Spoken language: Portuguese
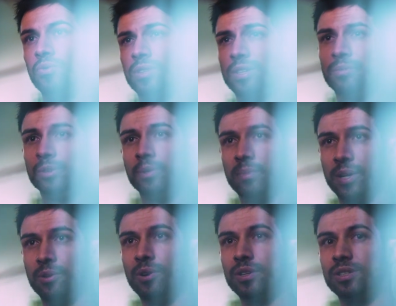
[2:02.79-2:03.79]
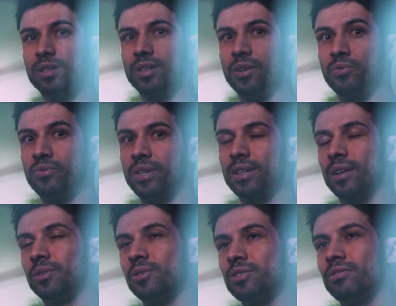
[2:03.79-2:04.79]
fazia muita paródia, eu vi a
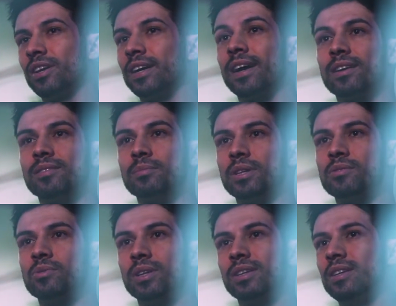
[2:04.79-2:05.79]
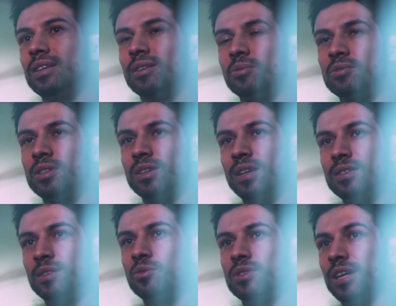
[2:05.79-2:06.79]
tecnologia e falei, caramba, isso aqui está
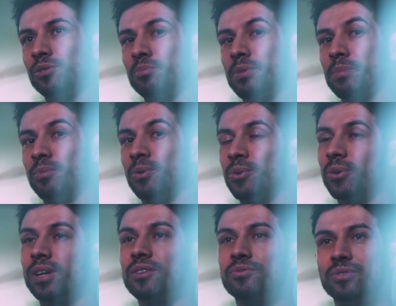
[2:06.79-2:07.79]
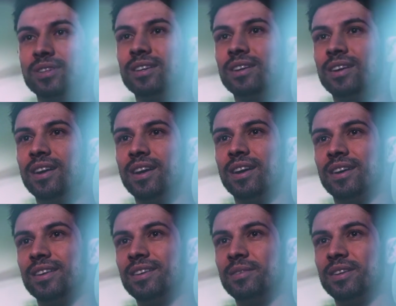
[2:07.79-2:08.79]
sendo usado para pornografia
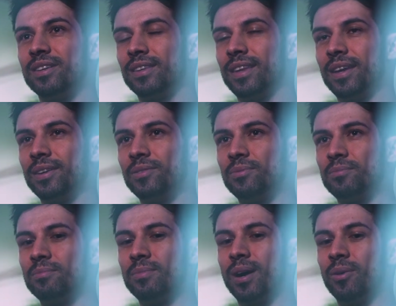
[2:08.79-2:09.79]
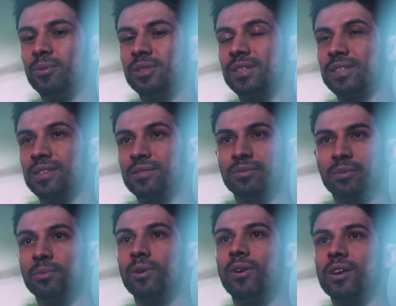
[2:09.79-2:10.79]
e, e tem uma utilização
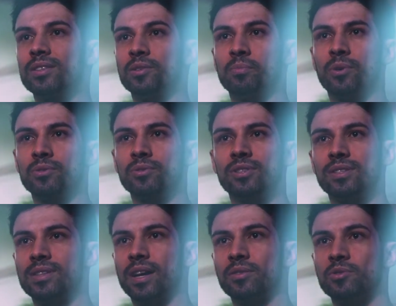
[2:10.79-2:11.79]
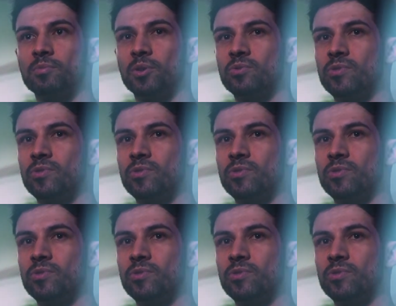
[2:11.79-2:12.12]
fabulosa, eu posso utilizar nos meus